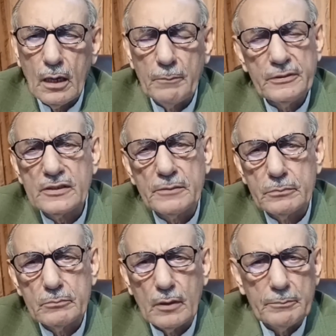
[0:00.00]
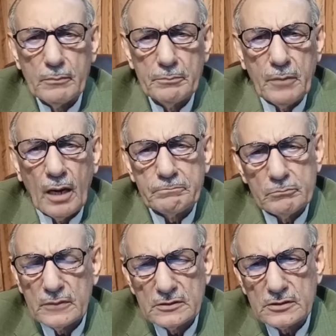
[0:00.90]
आप इनसे अब अब आप
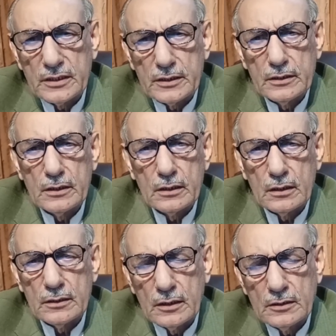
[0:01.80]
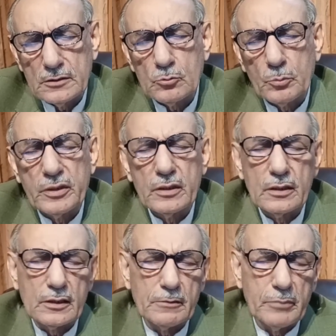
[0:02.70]
इनसे इन चीज़ों पे
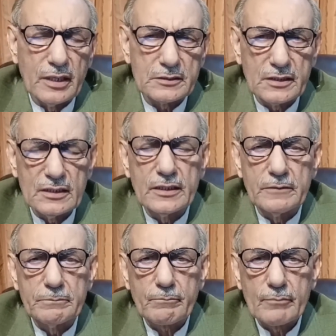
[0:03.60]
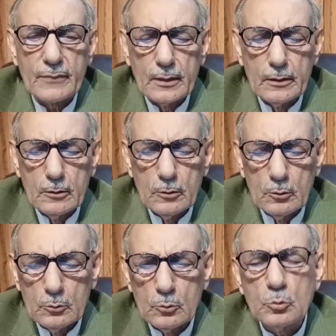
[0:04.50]
अगर हम बात कर लें
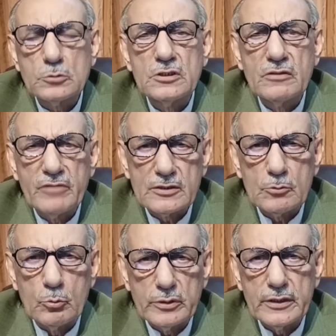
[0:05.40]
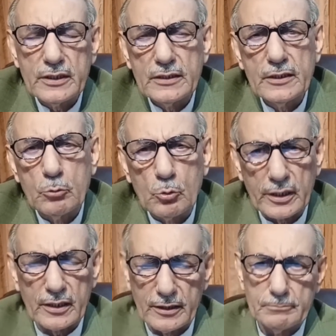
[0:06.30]
तो कुछ चीज़ें वाज होंगी कि ये हो
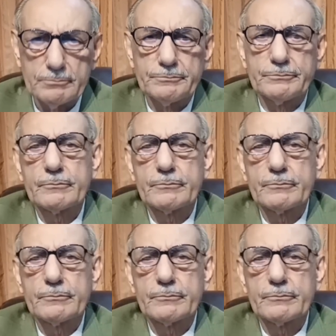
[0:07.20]
क्या रहा है